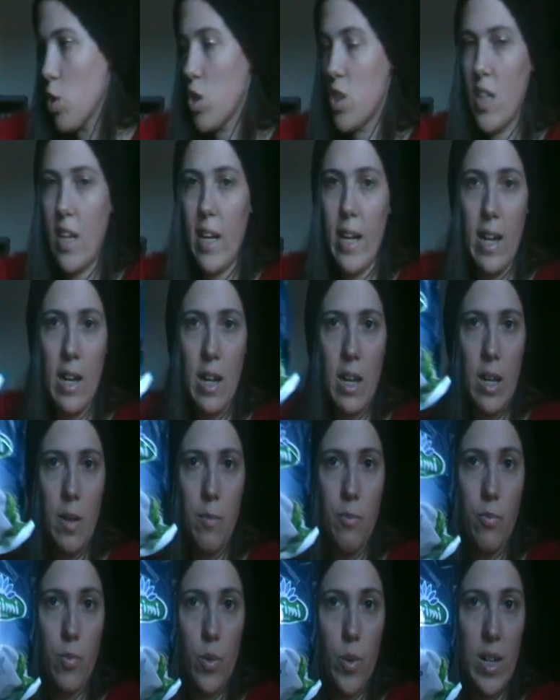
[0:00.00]

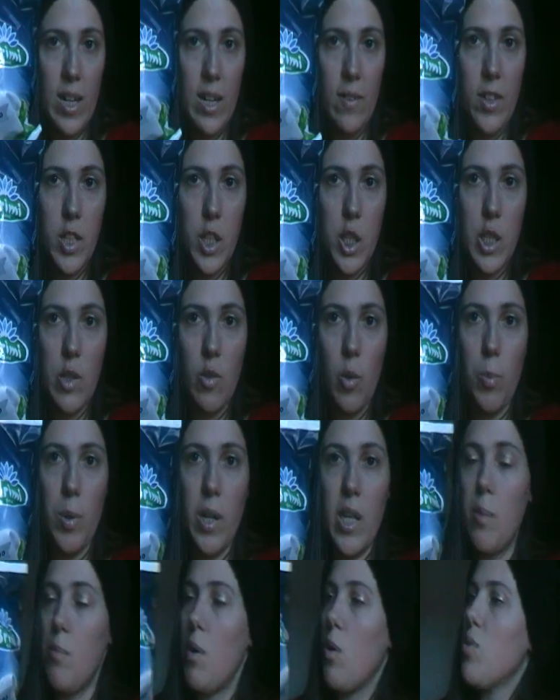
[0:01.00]
mozzarelle, quelle che vi dicevo
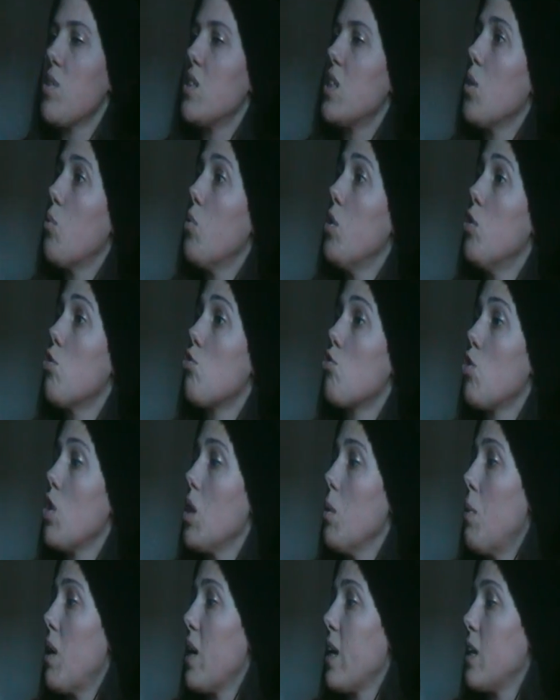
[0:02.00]
prima, queste qui non so
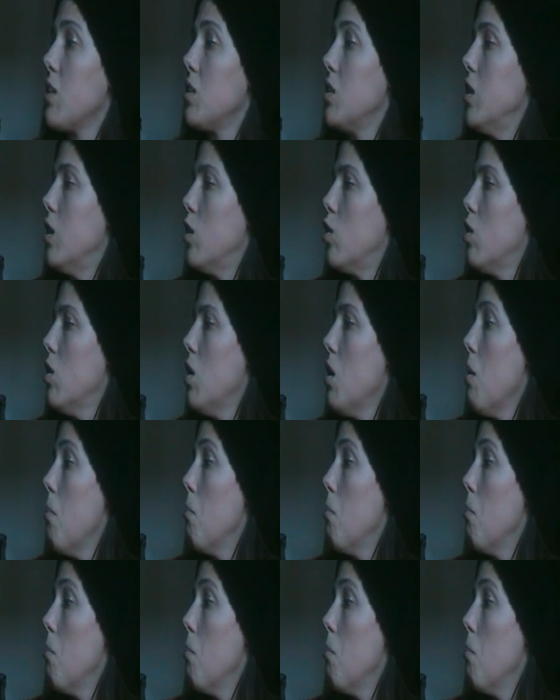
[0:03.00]
che marca siano,